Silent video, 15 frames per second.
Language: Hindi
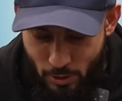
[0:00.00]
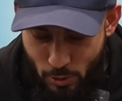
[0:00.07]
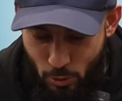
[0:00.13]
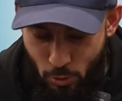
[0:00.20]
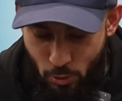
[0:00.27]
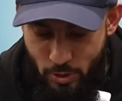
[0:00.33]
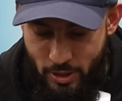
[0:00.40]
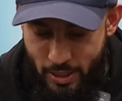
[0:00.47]
तो
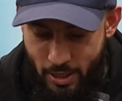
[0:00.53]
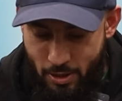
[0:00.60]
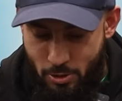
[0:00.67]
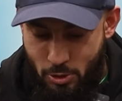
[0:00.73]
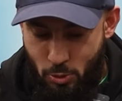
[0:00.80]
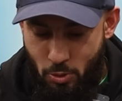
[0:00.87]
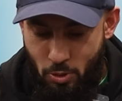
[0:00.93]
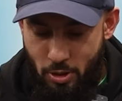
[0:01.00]
ये
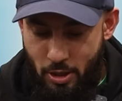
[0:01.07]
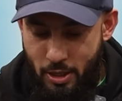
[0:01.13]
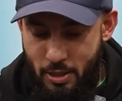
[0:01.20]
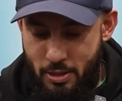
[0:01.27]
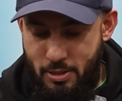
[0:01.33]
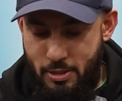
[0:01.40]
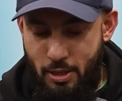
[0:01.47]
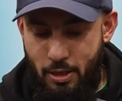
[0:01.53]
रसोल्ला
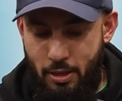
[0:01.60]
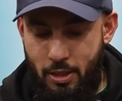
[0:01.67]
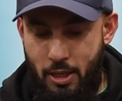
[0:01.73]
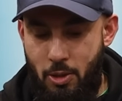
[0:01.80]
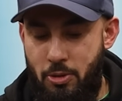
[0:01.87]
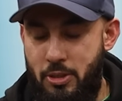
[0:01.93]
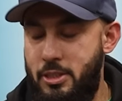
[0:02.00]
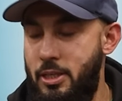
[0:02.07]
सल्ला
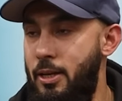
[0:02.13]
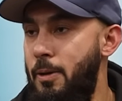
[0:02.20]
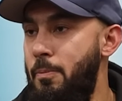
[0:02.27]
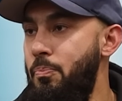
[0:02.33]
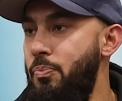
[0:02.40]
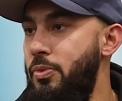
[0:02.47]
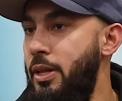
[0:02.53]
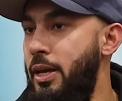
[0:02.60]
वसम
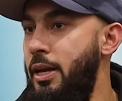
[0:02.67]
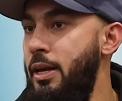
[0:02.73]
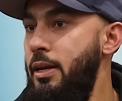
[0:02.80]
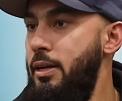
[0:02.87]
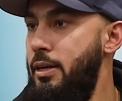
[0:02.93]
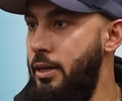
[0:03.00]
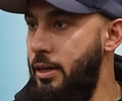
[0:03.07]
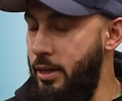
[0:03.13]
ने
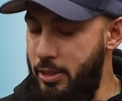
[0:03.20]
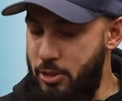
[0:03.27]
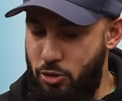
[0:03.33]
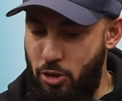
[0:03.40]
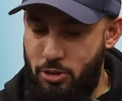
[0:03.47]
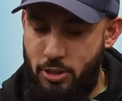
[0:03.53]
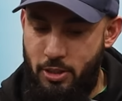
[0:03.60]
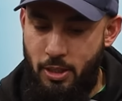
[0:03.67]

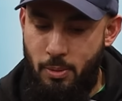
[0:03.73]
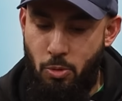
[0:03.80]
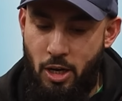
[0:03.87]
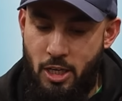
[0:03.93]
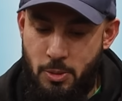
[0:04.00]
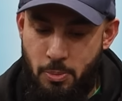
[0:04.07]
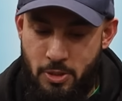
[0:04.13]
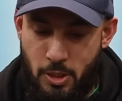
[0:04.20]
इंस्ट्रक्शन दी
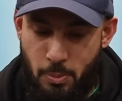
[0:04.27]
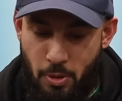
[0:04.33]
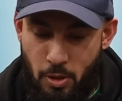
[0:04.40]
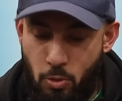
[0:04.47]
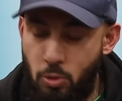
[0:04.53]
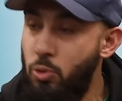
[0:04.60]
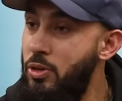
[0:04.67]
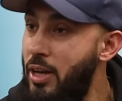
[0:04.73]
माज बिन जबल
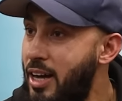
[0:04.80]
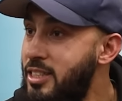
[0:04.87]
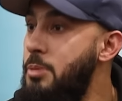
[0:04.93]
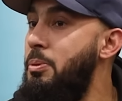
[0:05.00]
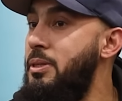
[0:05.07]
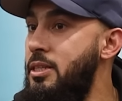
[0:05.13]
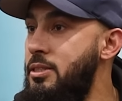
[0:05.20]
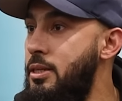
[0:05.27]
को तो यहाँ से
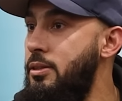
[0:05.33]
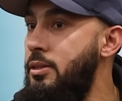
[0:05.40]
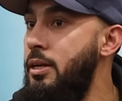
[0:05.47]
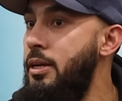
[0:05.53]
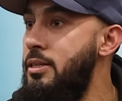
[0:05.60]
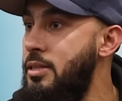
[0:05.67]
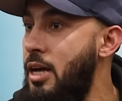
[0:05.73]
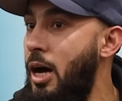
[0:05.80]
पता चलता है
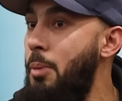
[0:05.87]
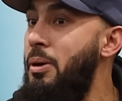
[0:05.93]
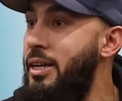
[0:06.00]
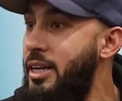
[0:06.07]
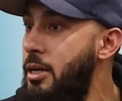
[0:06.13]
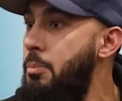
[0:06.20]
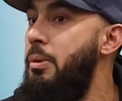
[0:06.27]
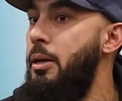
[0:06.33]
कि साहबा
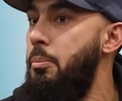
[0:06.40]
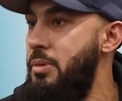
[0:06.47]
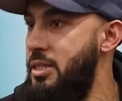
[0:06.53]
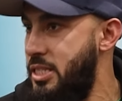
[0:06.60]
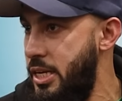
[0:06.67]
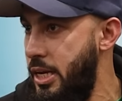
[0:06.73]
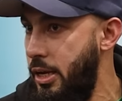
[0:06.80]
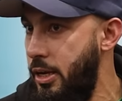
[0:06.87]
डिड मेक
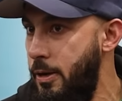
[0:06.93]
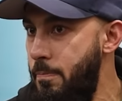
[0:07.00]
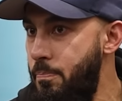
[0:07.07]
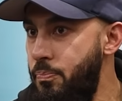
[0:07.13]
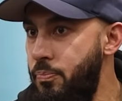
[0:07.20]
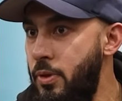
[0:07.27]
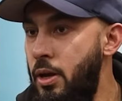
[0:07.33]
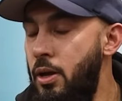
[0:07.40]
मिस्टेक
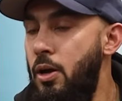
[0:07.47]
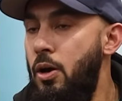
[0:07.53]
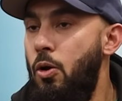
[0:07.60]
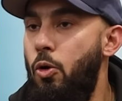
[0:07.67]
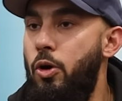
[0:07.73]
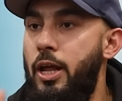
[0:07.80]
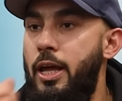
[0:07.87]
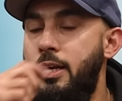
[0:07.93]

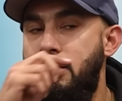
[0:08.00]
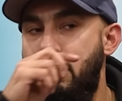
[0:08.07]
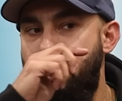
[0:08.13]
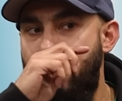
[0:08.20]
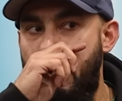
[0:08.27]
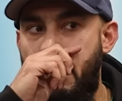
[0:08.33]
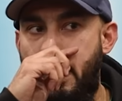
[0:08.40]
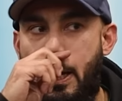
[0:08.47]
और एक
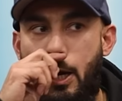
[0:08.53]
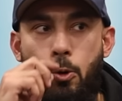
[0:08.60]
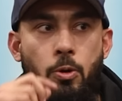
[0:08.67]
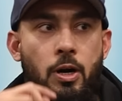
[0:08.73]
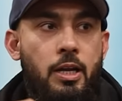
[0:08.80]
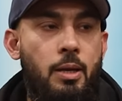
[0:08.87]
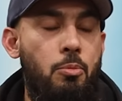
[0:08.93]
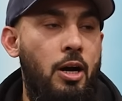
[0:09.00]
दफ़ा क्या
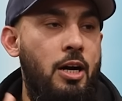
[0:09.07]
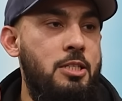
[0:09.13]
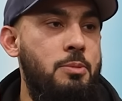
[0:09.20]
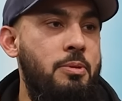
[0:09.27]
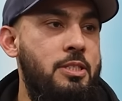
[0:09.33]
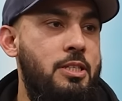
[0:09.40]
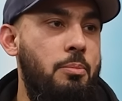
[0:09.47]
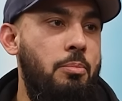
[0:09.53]
हुआ कि माज
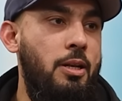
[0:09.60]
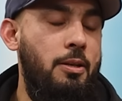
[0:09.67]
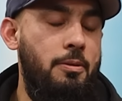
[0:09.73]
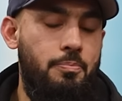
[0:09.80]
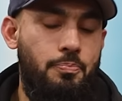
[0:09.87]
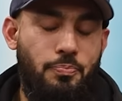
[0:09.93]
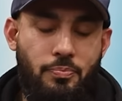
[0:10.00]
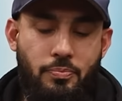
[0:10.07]
बिन जबल
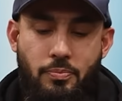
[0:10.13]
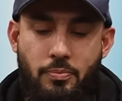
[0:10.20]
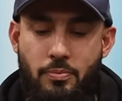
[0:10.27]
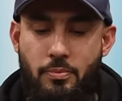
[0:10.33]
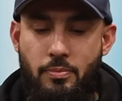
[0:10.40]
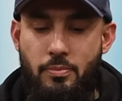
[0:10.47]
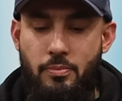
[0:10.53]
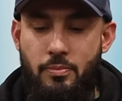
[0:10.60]

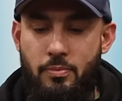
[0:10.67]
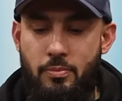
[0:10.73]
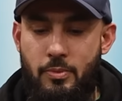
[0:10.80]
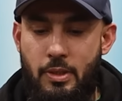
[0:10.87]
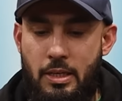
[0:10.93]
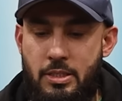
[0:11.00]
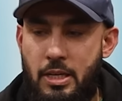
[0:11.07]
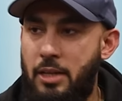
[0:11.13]

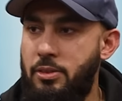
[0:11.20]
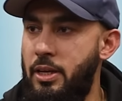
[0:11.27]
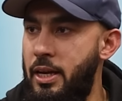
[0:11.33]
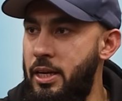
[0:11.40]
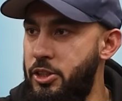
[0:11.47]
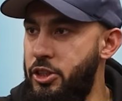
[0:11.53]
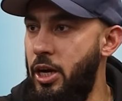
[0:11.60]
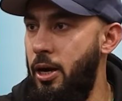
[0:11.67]
जाते
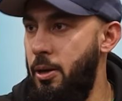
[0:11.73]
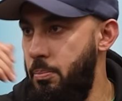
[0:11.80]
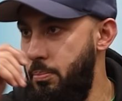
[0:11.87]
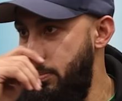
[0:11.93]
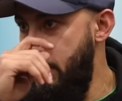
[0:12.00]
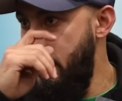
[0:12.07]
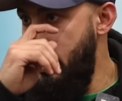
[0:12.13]
हैं शाम